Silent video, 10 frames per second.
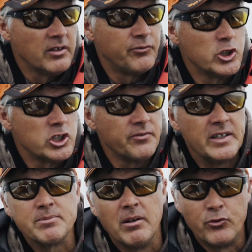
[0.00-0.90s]
fische, wenn
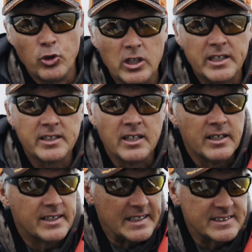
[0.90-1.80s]
es mal wirklich
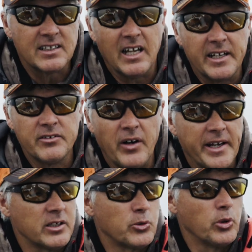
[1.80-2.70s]
ganz kleine,
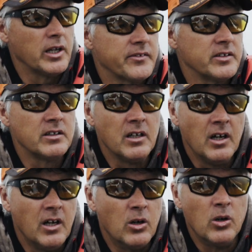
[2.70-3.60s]
feine Köder sind
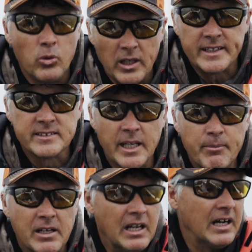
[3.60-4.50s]
äh, oder
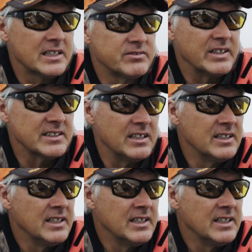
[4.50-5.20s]
extrem klares Wasser,